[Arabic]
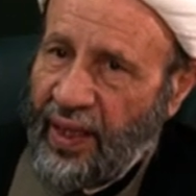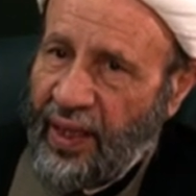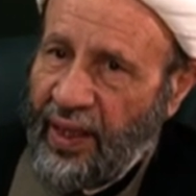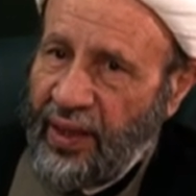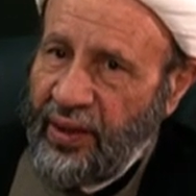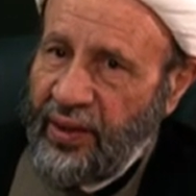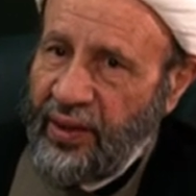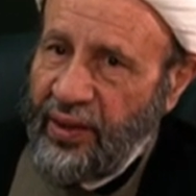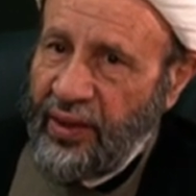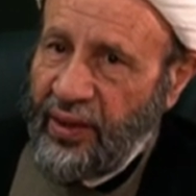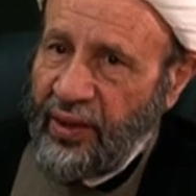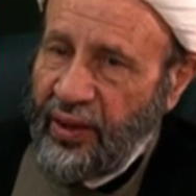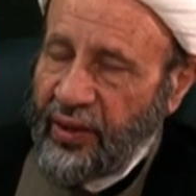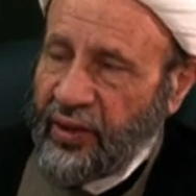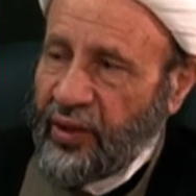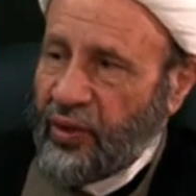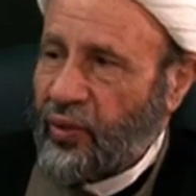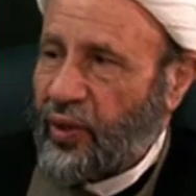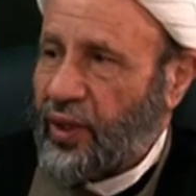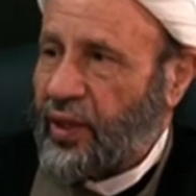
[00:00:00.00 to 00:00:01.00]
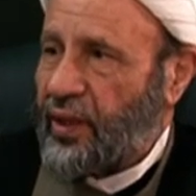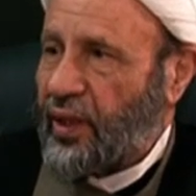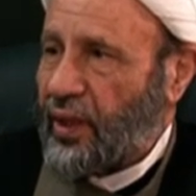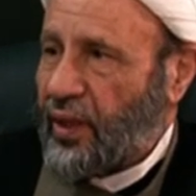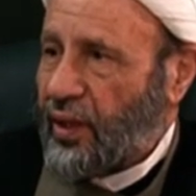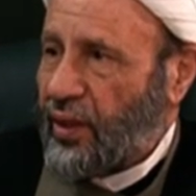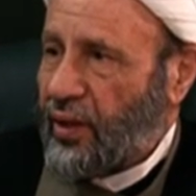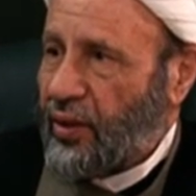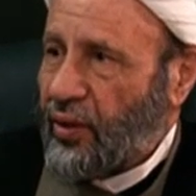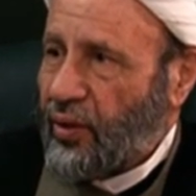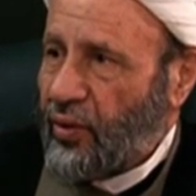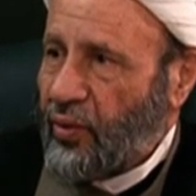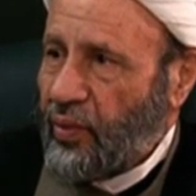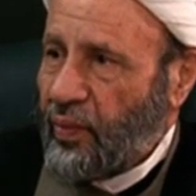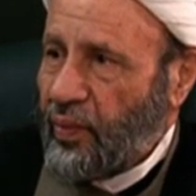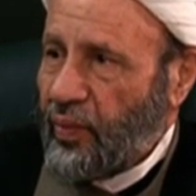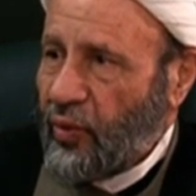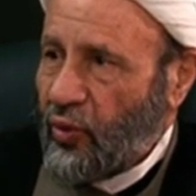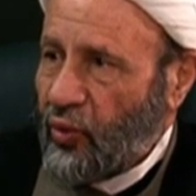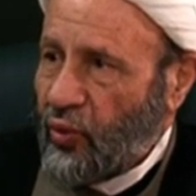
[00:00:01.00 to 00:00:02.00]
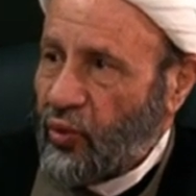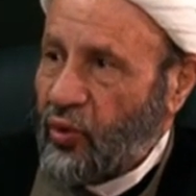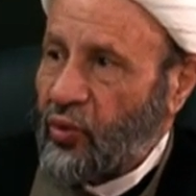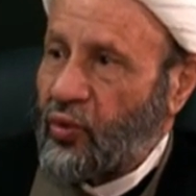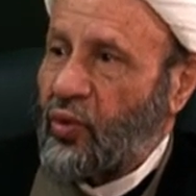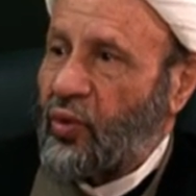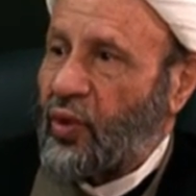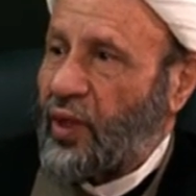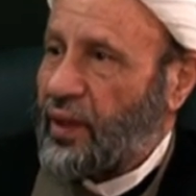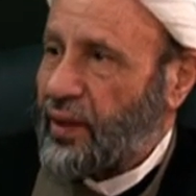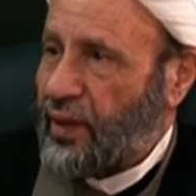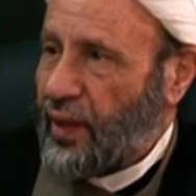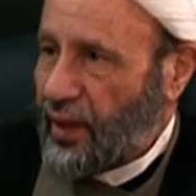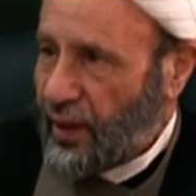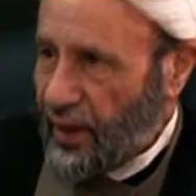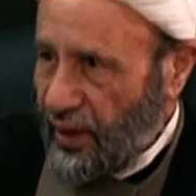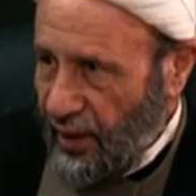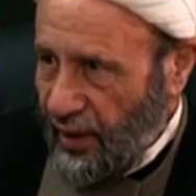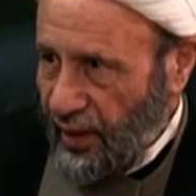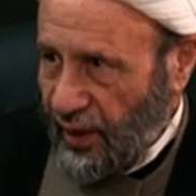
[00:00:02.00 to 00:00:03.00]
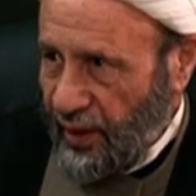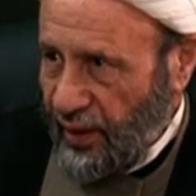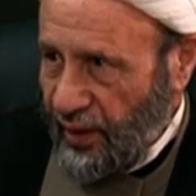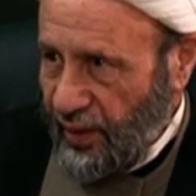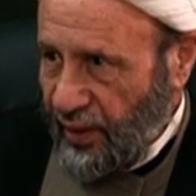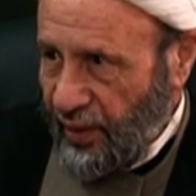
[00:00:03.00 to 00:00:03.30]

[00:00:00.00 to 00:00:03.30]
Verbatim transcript: أن يتوضأ اليوم وضوء تقية